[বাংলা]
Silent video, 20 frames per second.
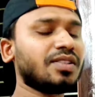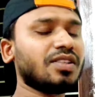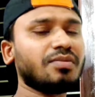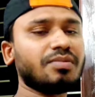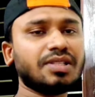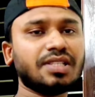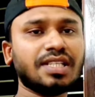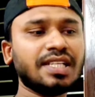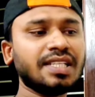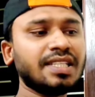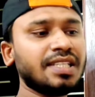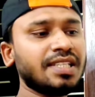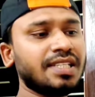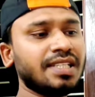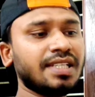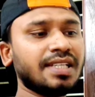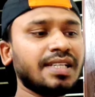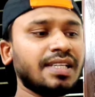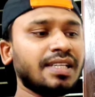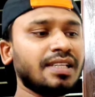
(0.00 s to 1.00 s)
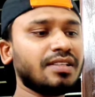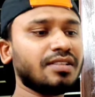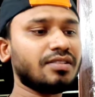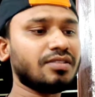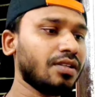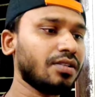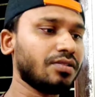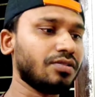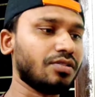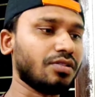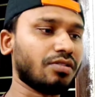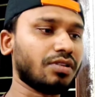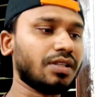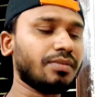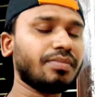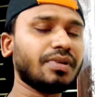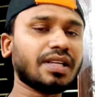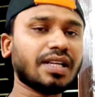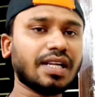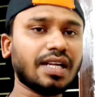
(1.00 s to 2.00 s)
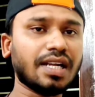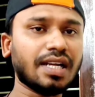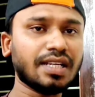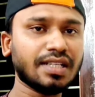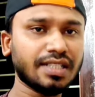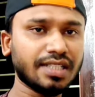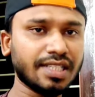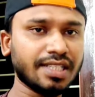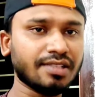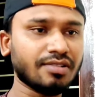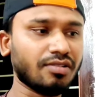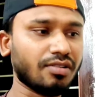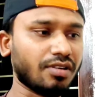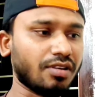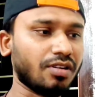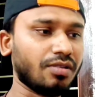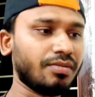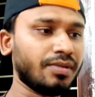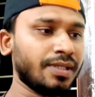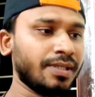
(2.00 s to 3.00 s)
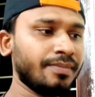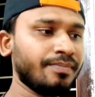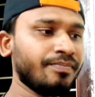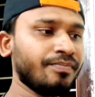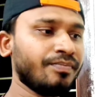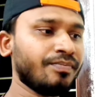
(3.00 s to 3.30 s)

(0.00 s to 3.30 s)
তবে সেই দেশে গেলে যখন আপনার কান টেস্ট করা হবে